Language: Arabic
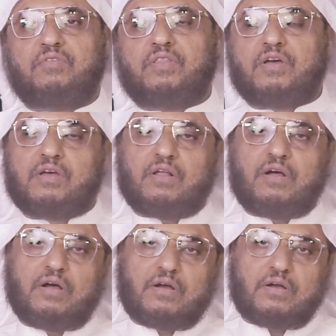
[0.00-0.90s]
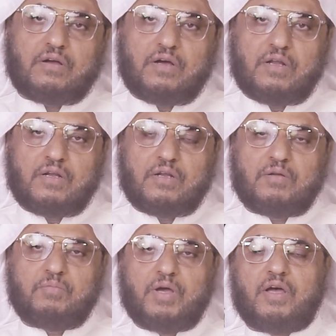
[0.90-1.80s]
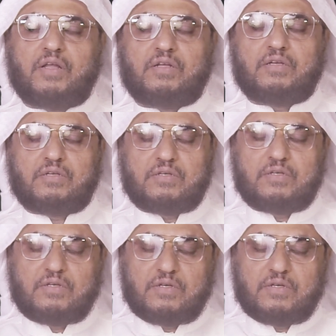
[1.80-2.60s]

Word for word: فذكر المعاني